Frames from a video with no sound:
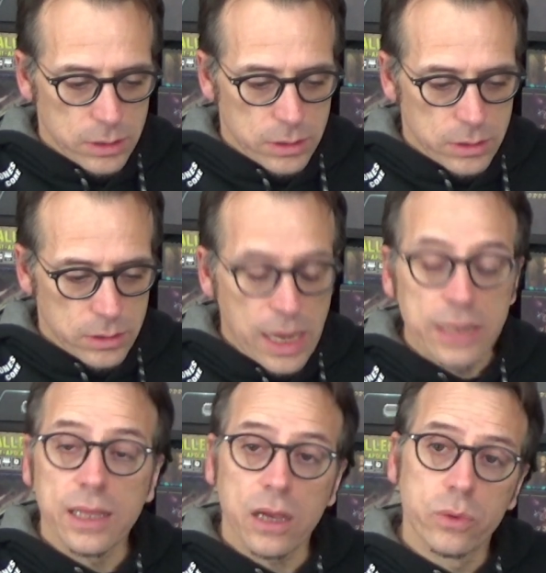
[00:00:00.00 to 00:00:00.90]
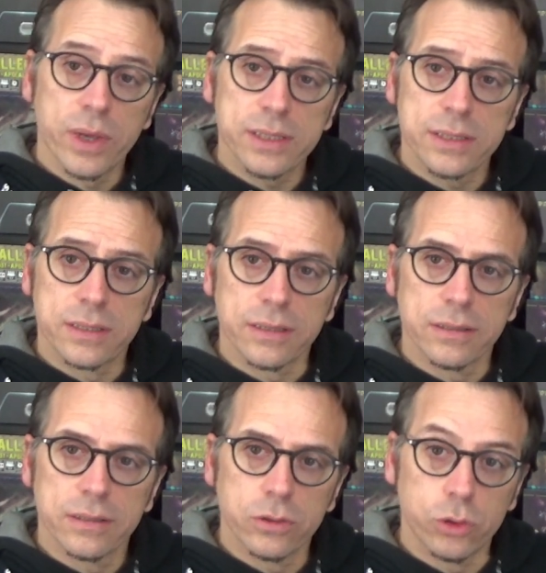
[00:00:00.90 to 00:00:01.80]
Euh, Altar Quest
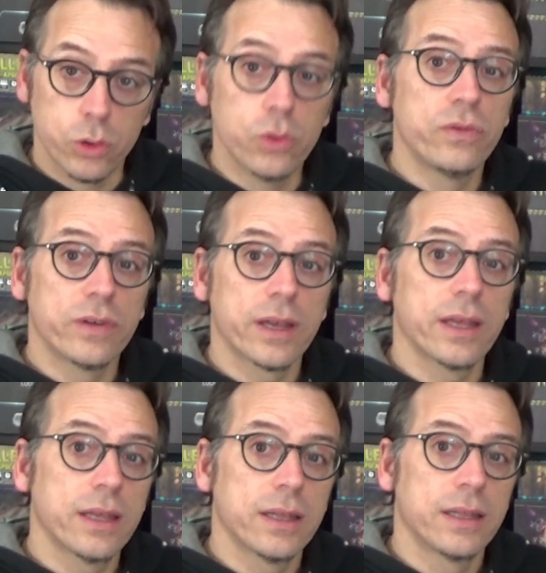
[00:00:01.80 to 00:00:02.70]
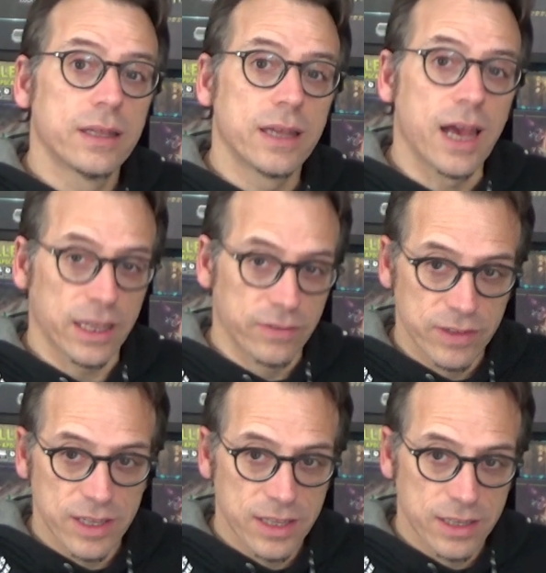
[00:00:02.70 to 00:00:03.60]
devrait
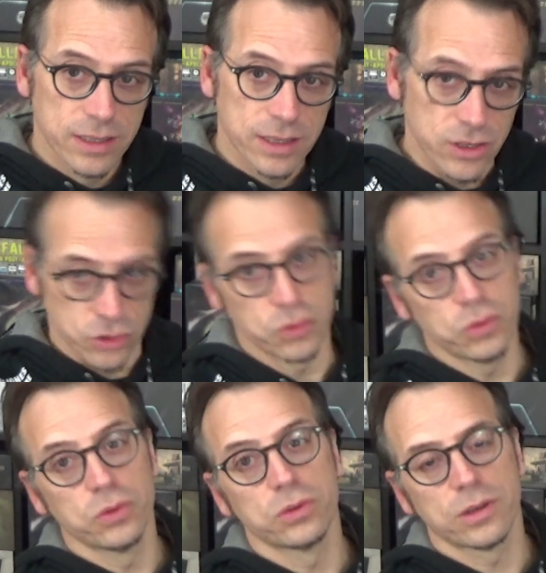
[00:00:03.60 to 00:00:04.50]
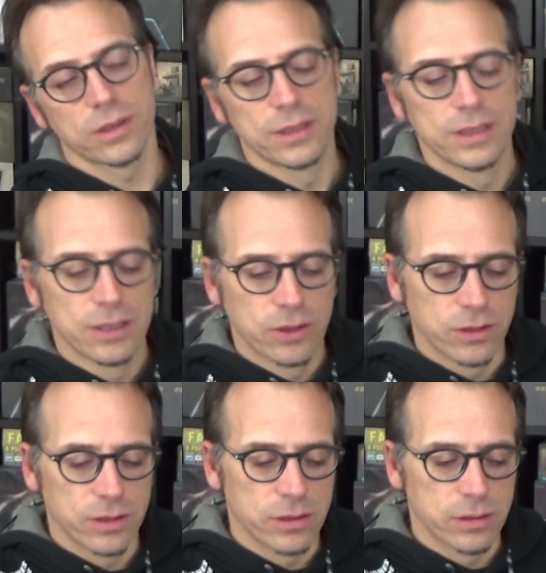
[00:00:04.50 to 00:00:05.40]
arriver un jour.
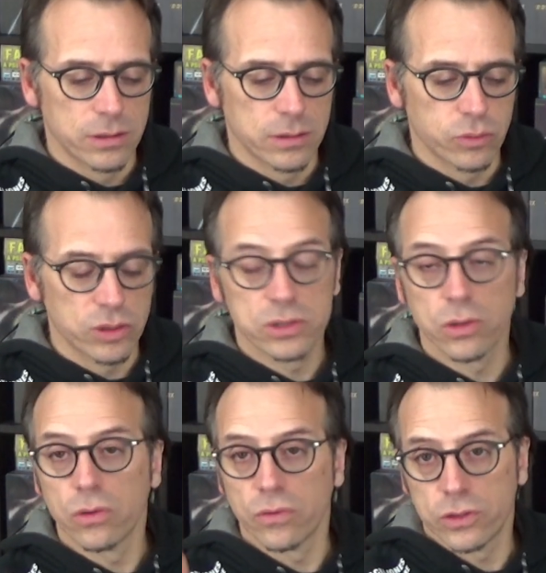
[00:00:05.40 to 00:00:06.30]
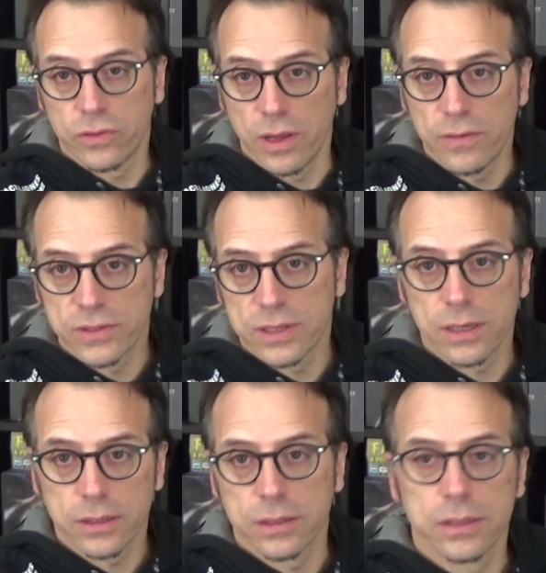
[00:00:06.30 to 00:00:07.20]
Euh, pour l'instant, je fais
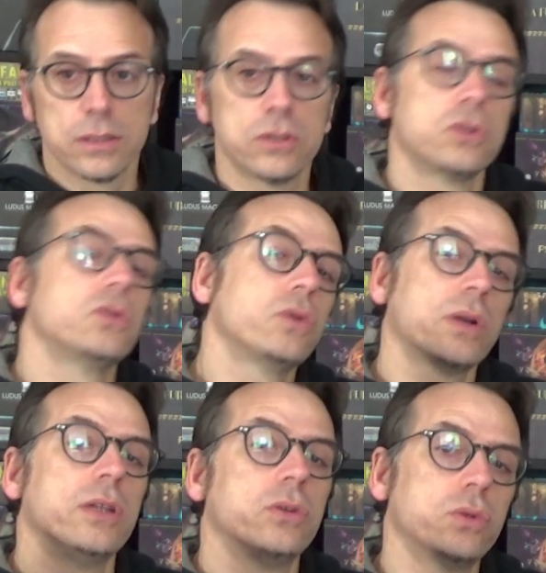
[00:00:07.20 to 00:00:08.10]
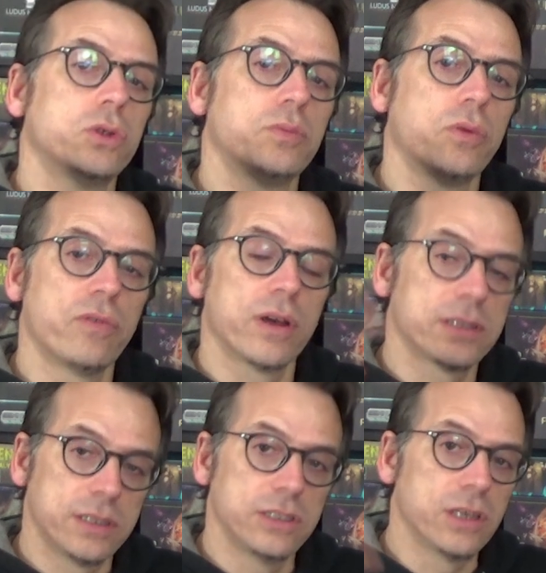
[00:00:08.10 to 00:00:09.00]
F5 sur la touche pour voir
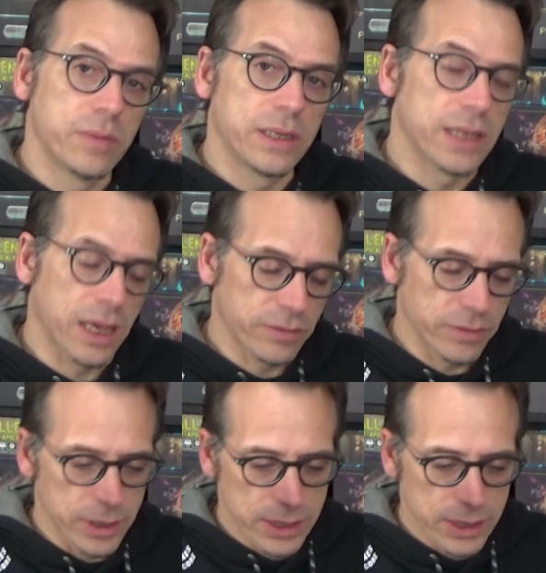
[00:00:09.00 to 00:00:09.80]
si j'ai un mail qui arrive.